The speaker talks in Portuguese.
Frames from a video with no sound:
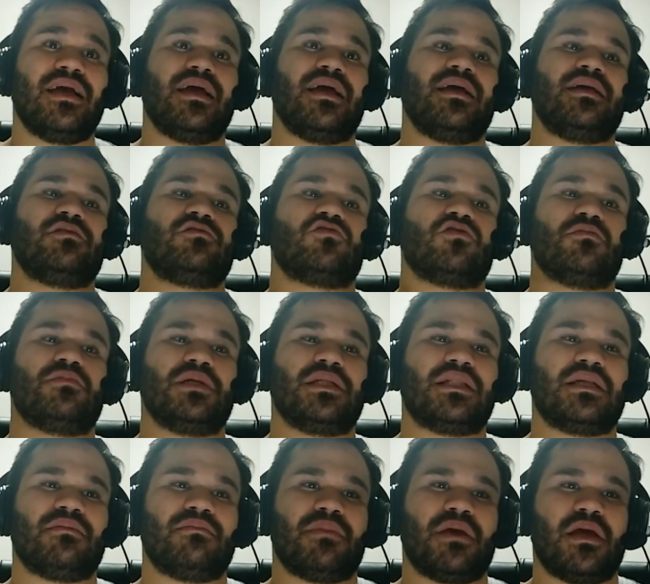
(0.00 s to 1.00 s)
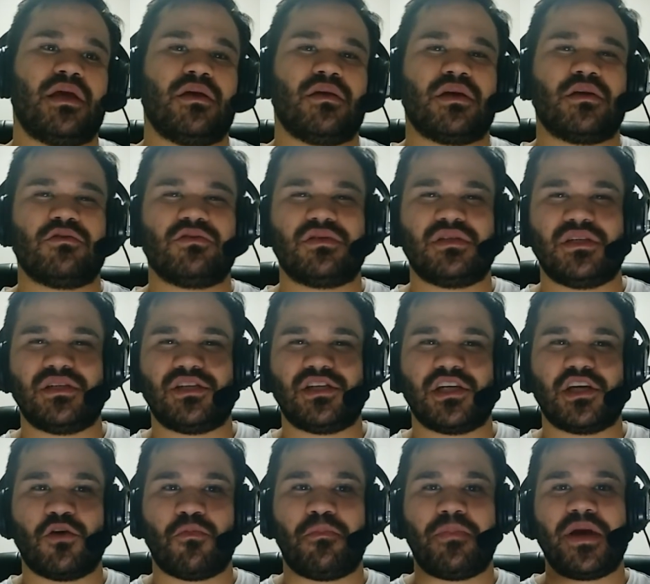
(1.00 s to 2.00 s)
e sobre também que eu senti
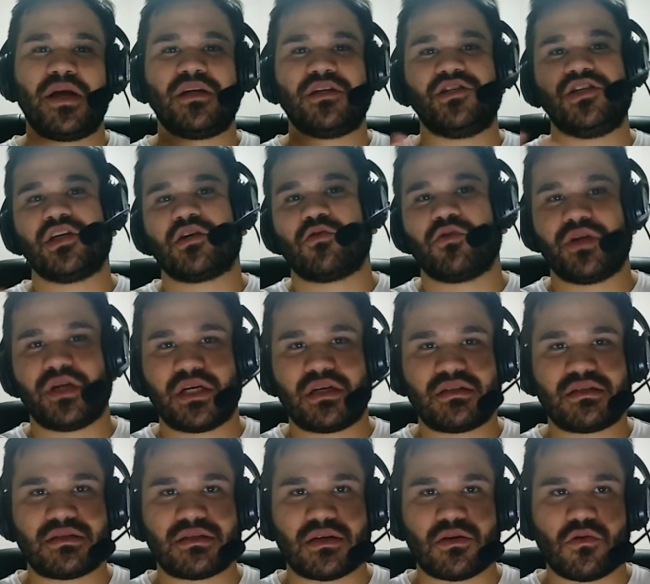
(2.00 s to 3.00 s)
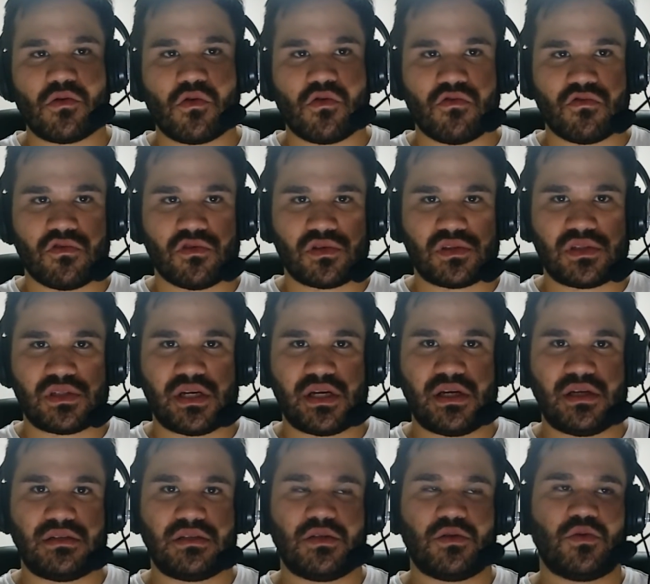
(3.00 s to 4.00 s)
que eu perdi a conexão com
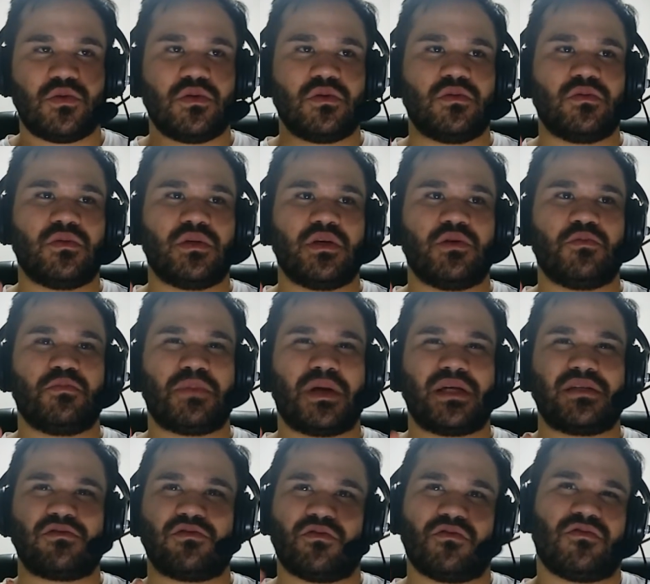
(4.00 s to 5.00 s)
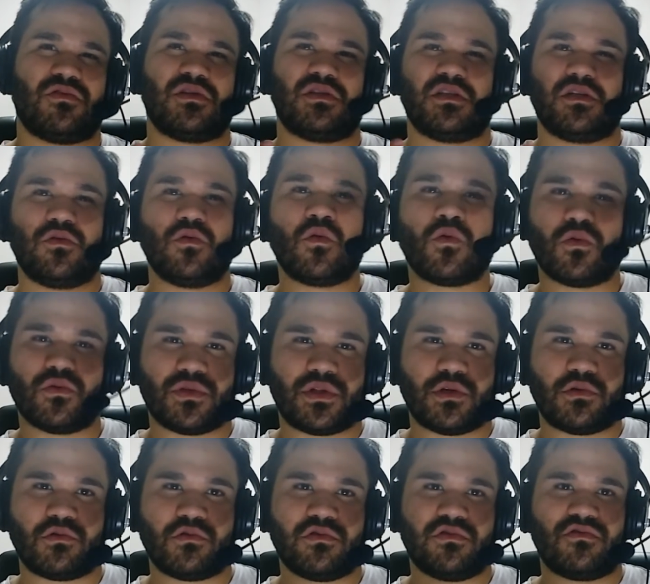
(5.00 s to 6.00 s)
vocês. Eu não, eu parece que estou fazendo um
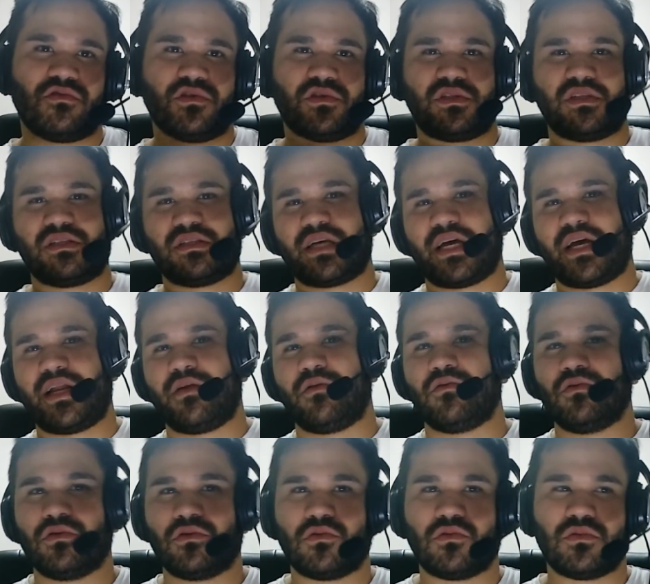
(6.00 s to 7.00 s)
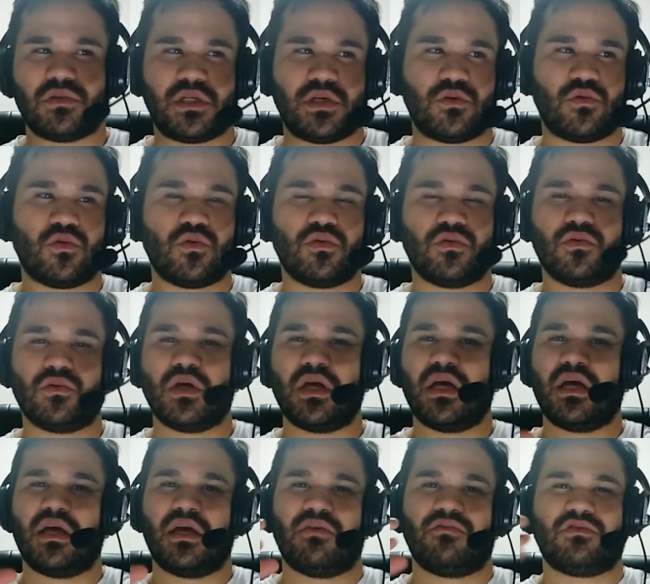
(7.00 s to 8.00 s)
conteúdo, vocês querem outro conteúdo,
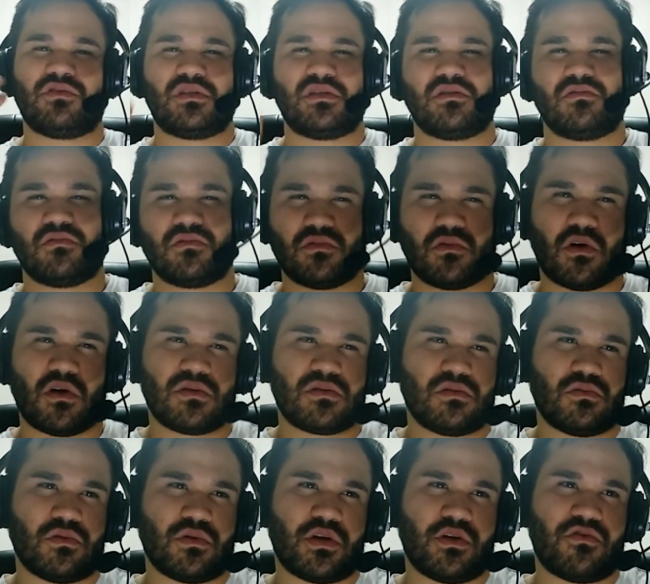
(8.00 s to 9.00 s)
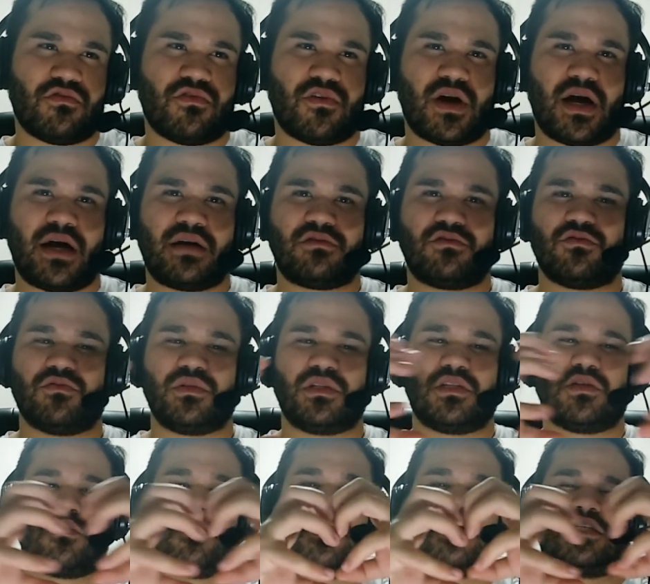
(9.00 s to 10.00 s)
vocês não gostam do que eu faço,
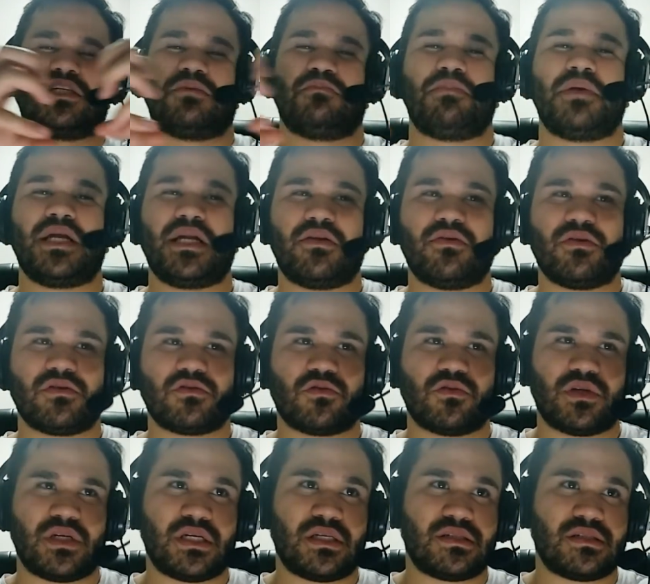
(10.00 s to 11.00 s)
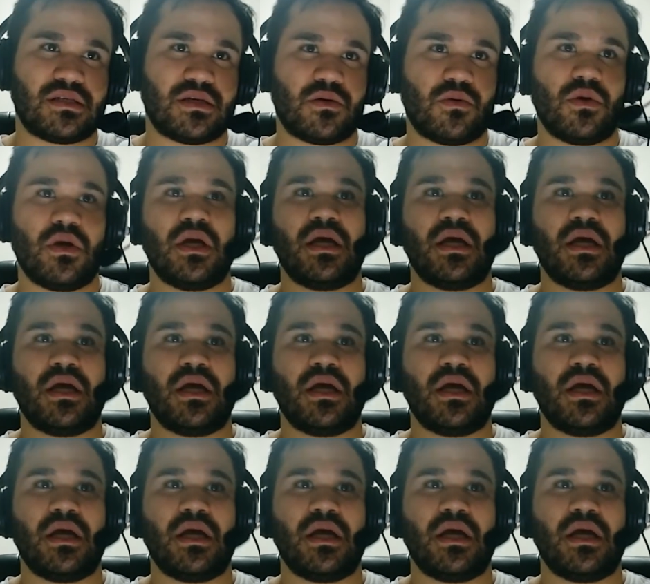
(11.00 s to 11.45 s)
então acho que perdeu essa conexão.